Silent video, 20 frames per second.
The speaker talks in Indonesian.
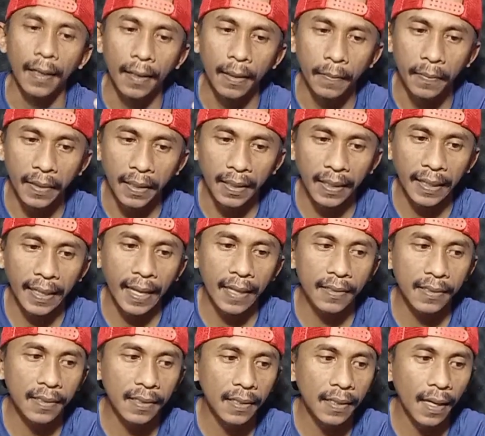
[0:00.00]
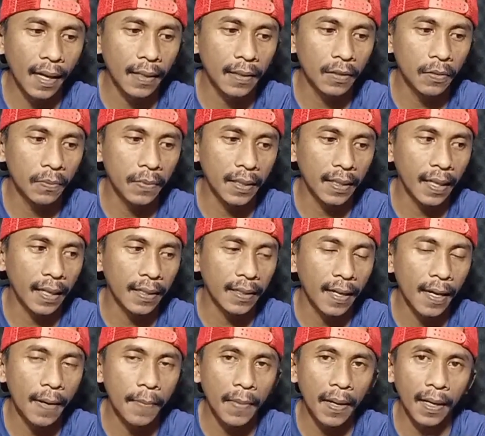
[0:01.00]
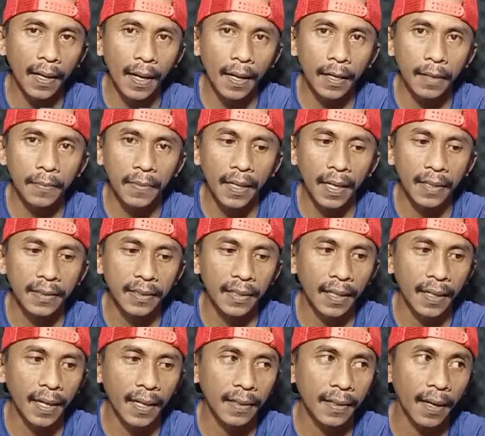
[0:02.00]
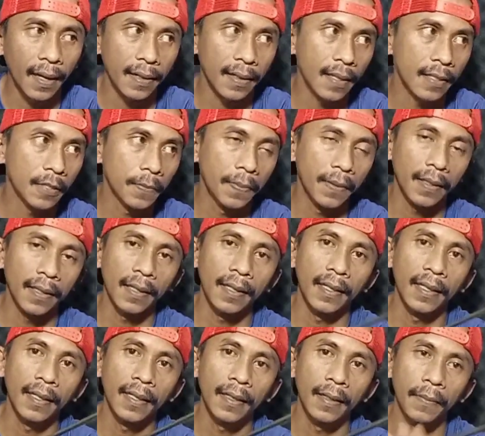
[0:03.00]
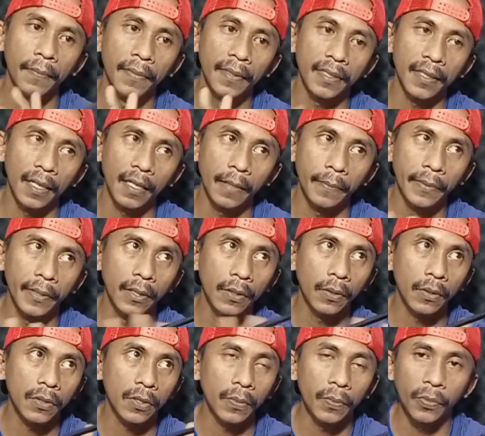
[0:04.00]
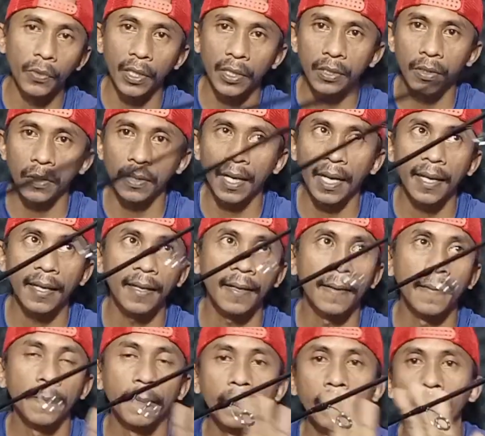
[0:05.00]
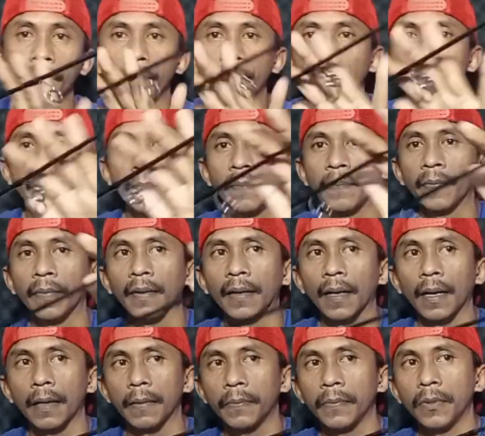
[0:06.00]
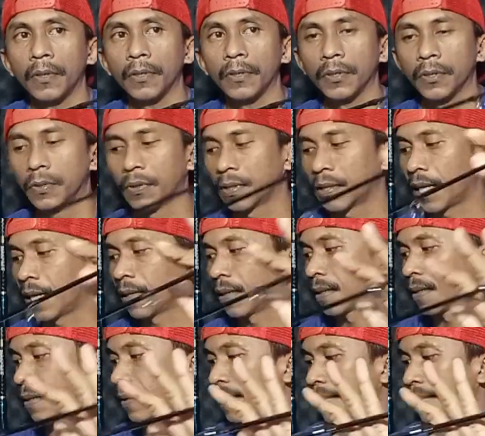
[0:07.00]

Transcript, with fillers: uh, berkreasi atau berkarya maka akan menghasilkan karya seperti ini. Bisa dibentuk sebuah joran. Karbon sutet.